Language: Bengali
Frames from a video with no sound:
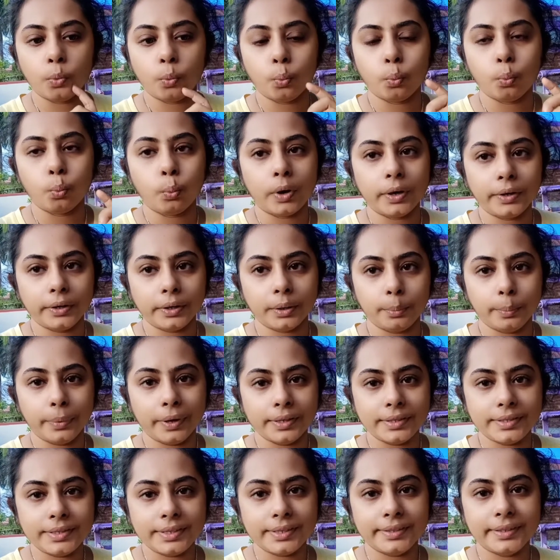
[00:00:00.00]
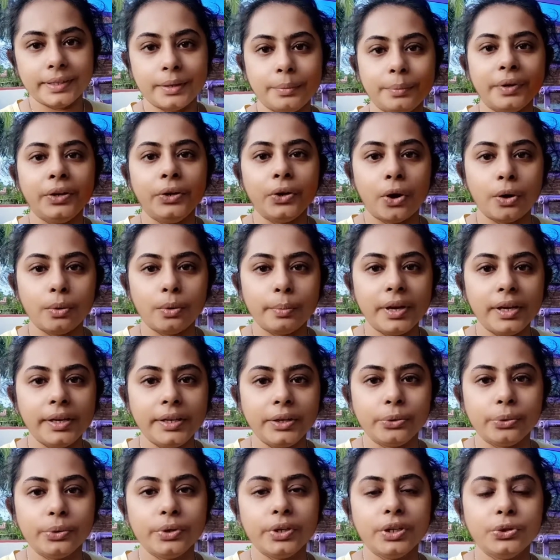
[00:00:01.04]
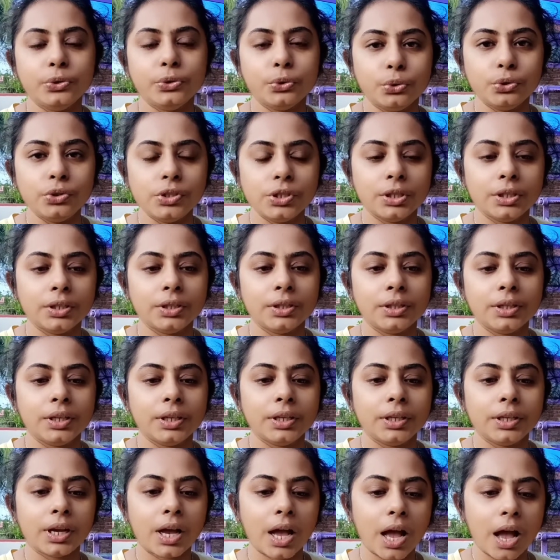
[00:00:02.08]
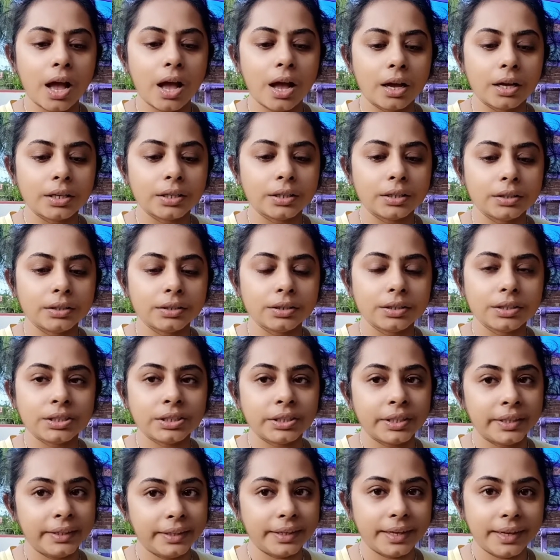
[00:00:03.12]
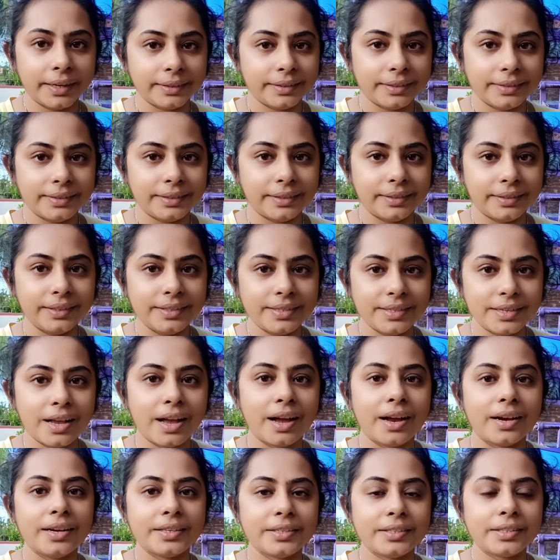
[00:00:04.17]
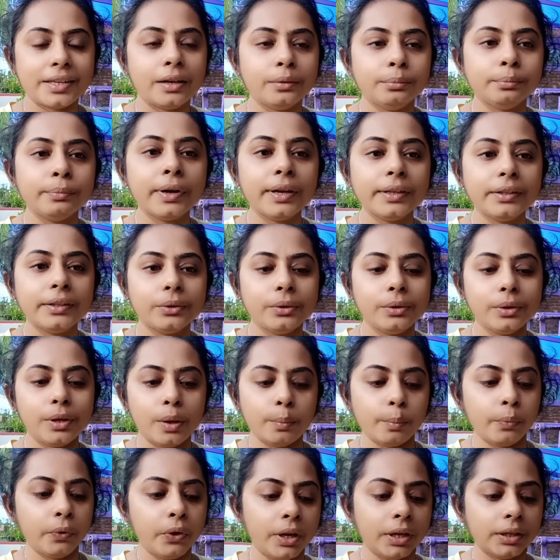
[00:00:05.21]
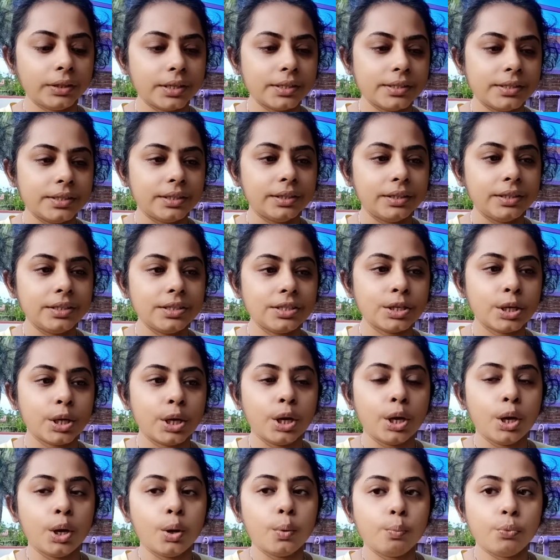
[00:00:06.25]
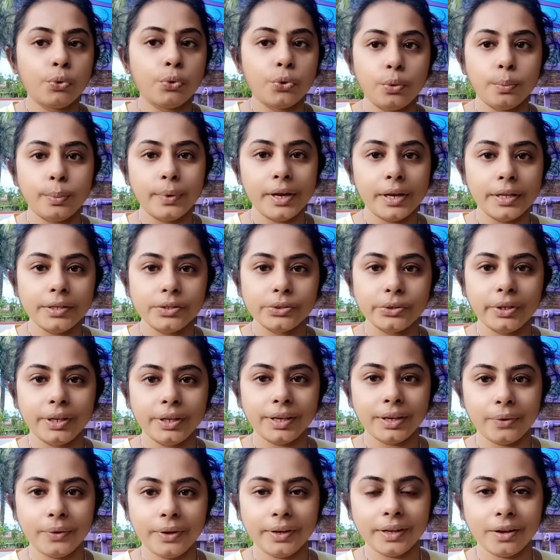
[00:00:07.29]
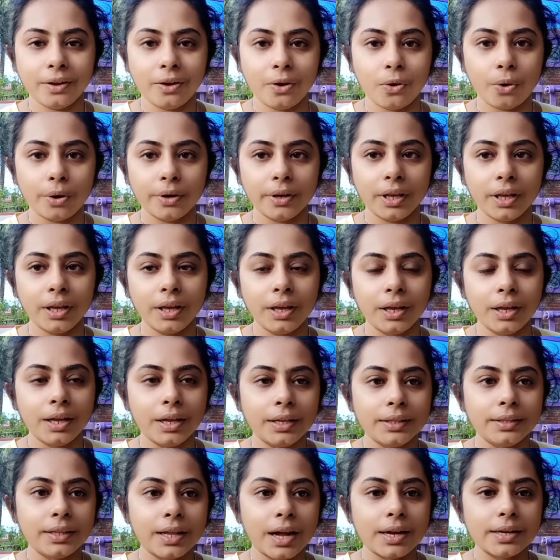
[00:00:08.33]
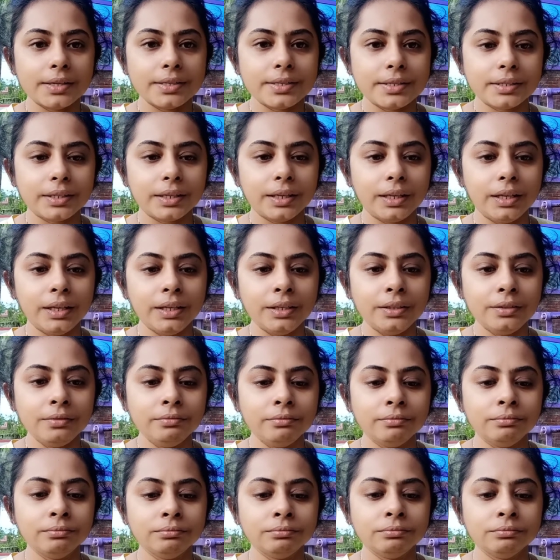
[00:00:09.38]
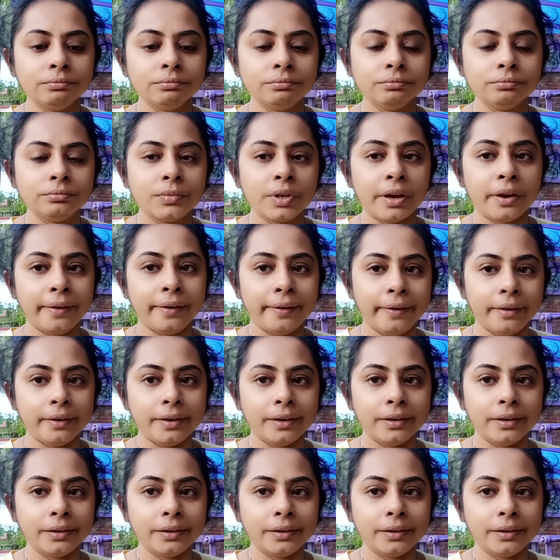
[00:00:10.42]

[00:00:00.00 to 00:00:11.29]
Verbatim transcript: ওয়াটার বাথ যেটা আমরা নর্মালি করি রোজ সেটা একটা জিনিস আর সানবাত হলো এমন একটা জিনিস ভোরবেলা যদি কেউ এটা করে তার স্কিন হেয়ার